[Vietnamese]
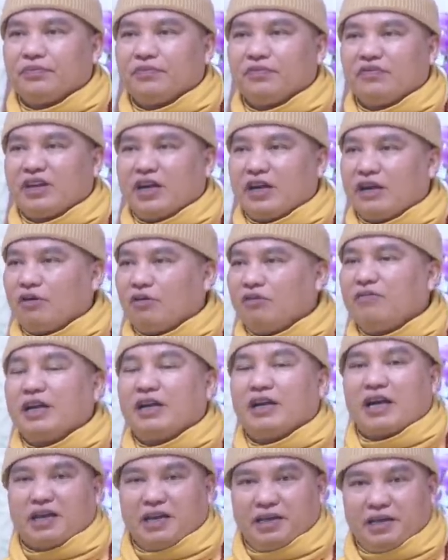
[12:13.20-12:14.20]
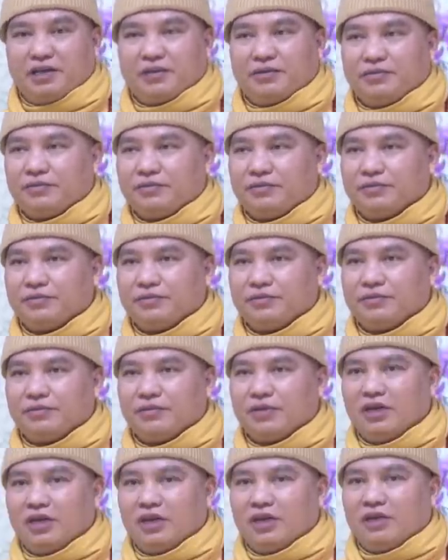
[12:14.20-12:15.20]
và cũng phải ra đi
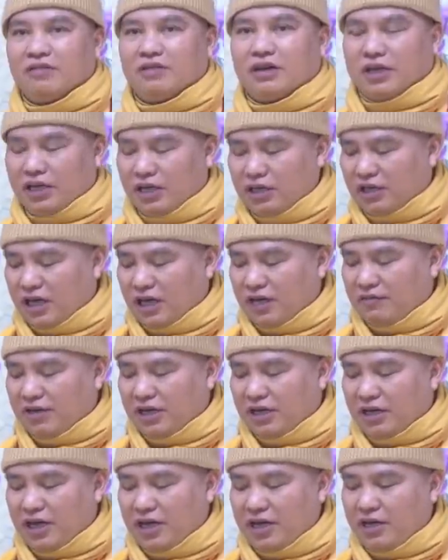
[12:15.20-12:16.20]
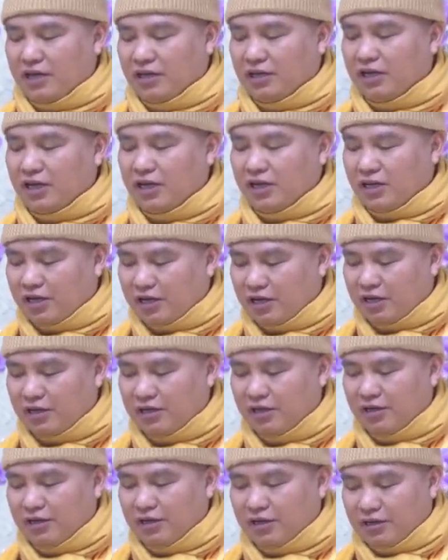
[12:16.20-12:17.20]
và khi thầy về đây thầy à,
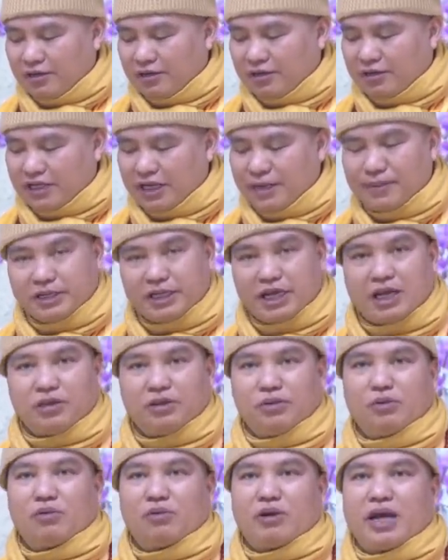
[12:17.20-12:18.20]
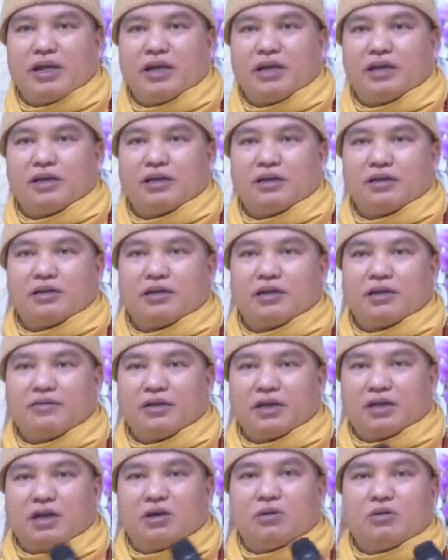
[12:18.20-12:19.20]
xem xét chung quanh cái
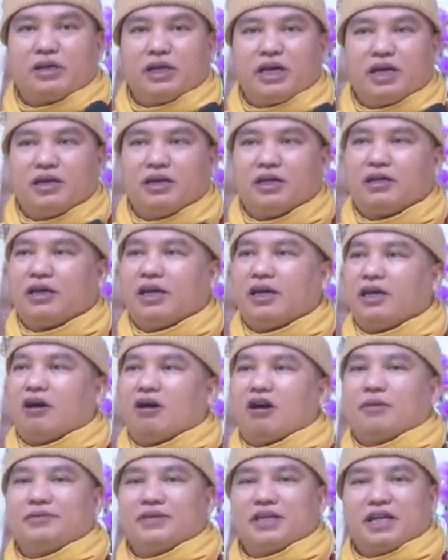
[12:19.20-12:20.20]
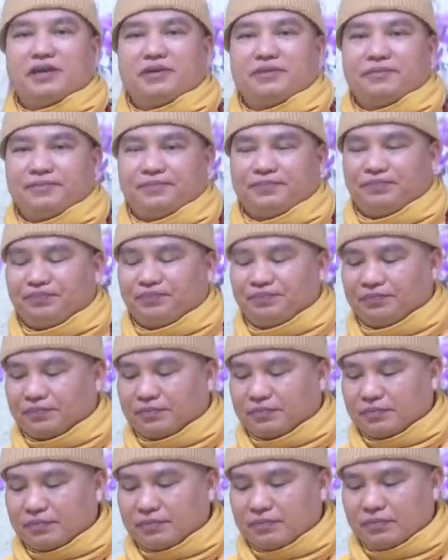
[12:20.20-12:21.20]
việc đầu tiên thầy họp dân
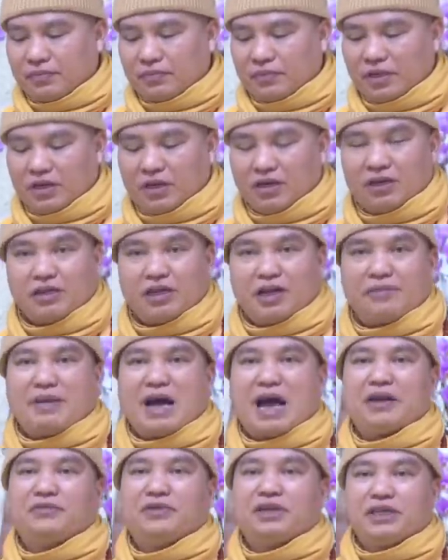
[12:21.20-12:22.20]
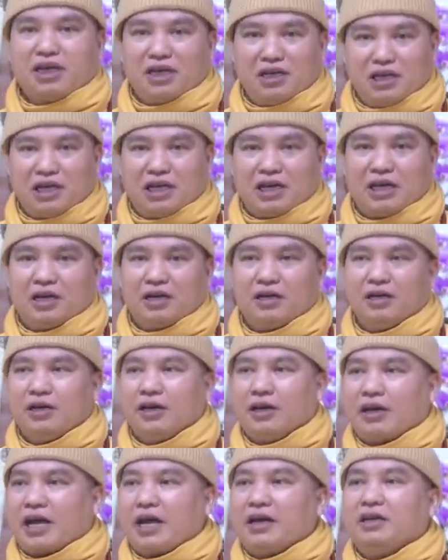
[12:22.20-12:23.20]
thầy bàn với dân là
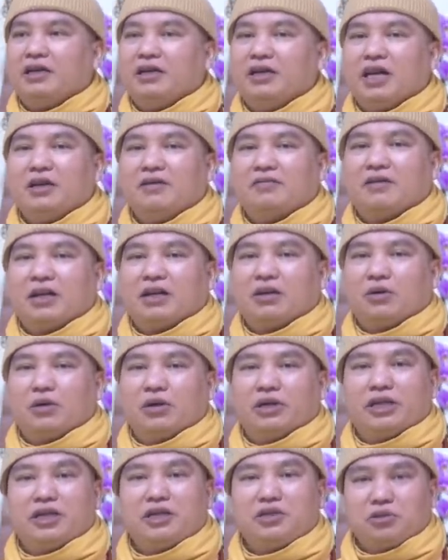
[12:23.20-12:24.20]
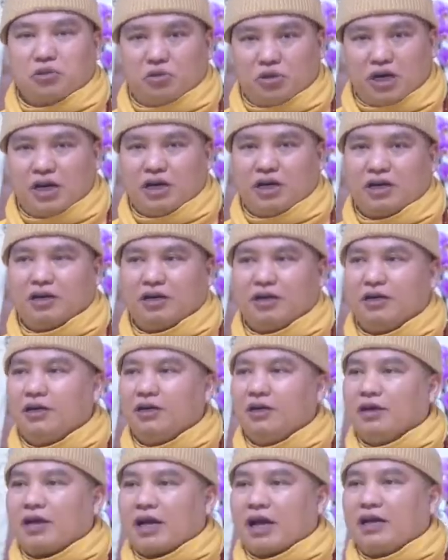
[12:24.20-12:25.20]
cái thứ nhất phải đổi tên chùa
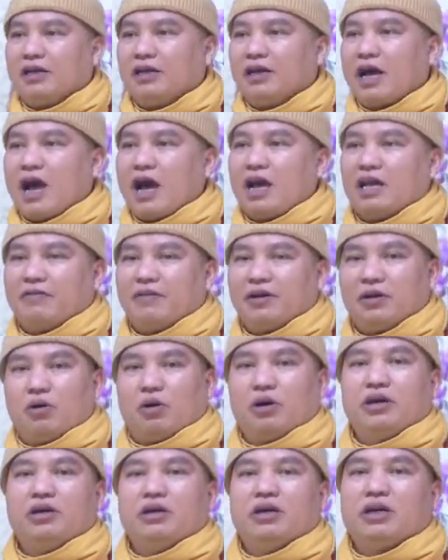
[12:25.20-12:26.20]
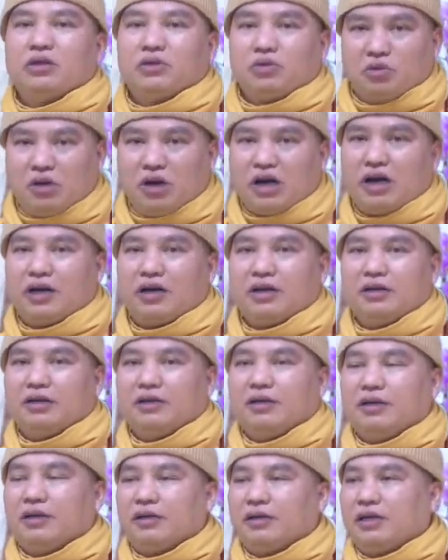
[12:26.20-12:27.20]
cái thứ hai là phải đổi hướng chùa
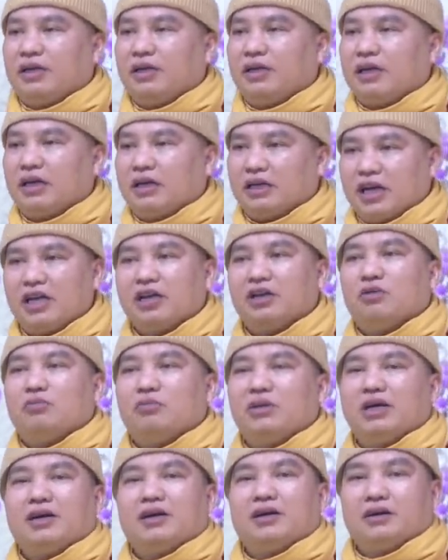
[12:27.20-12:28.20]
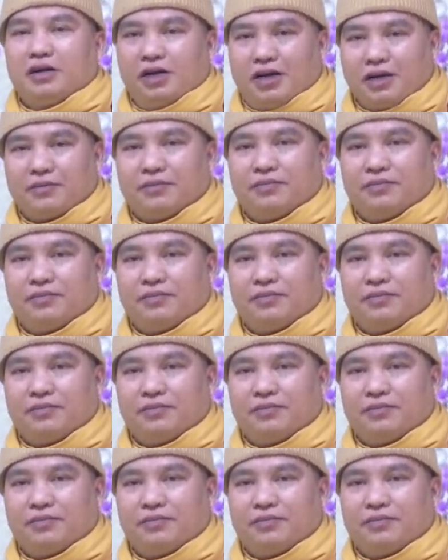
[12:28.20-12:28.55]
thì à, thầy cũng mới ở được